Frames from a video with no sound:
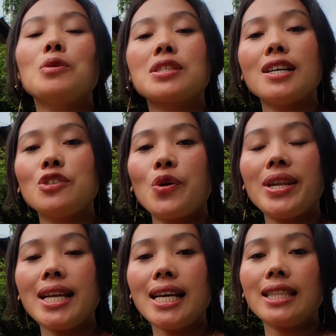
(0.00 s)
उसका
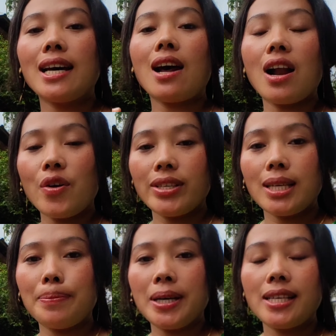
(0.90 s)
ज्वाइनिंग लेता है
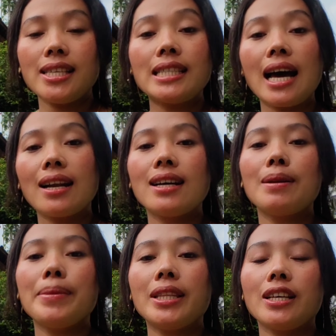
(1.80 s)
अरुणाचल प्रदेश
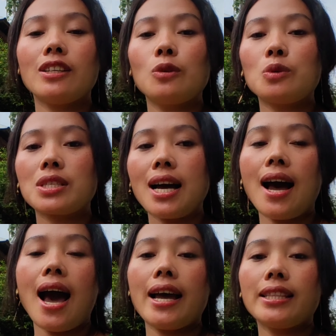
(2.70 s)
इथानगर में देंगे तो उसका
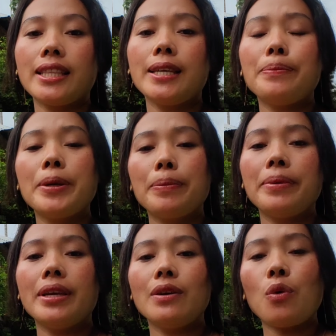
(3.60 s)
बी
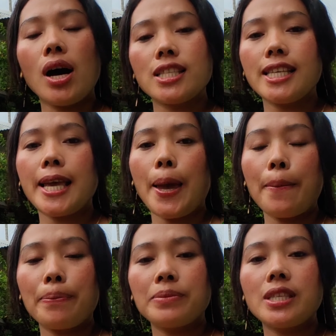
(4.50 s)
पी वहाँ से
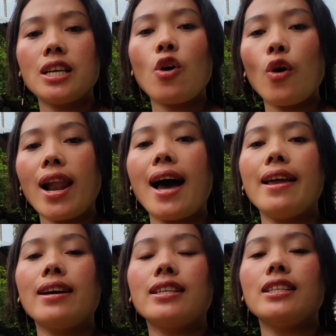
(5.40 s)
कैम से कॉल
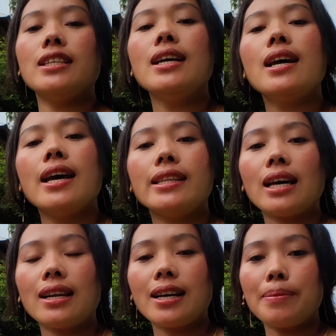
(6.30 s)
आया कि
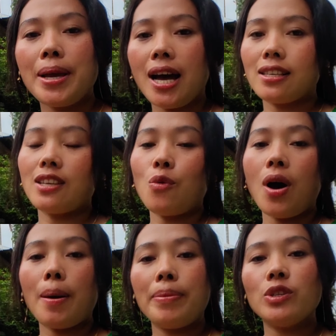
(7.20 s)
इथानगर में आ जाओ
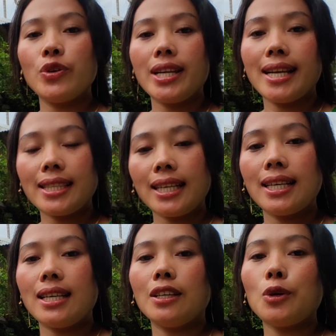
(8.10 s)
वहाँ पे ज्वाइनिंग लेता
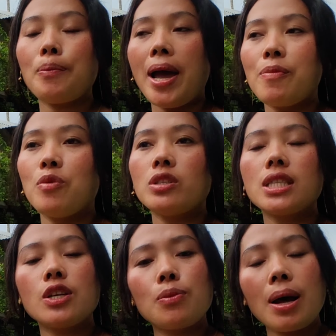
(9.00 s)
देंगे तो बाईपोस्ट
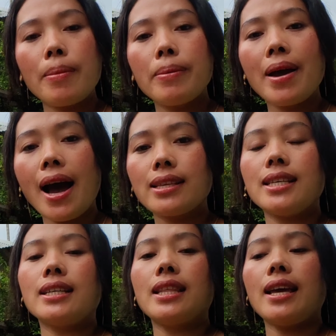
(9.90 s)
त्रिपुरा में भी आ
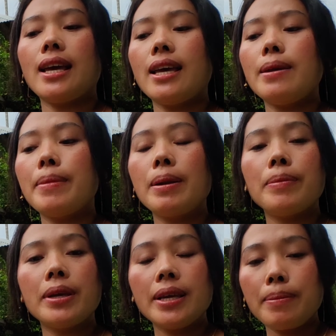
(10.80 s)
सकते हैं ईमेल
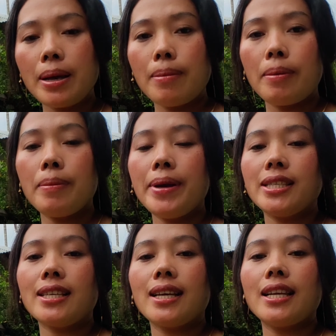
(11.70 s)
भी ईमेल में भी
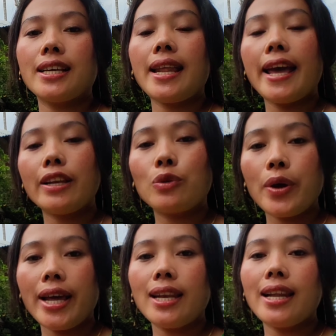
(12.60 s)
भेजेंगे लेकिन हैंड टू
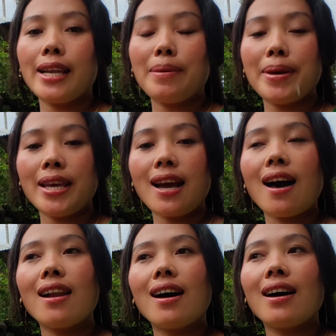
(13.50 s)
हैंड लेने में एक
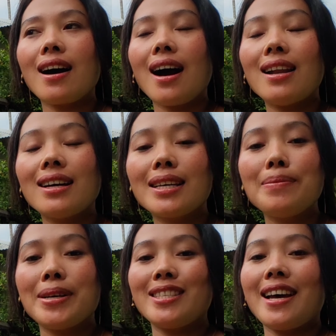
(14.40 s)
अलग अलग ही
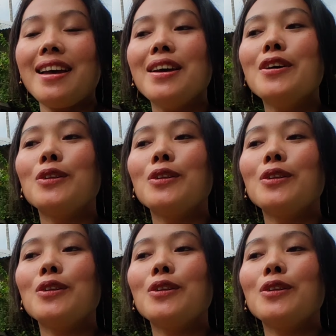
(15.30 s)
मज़ा है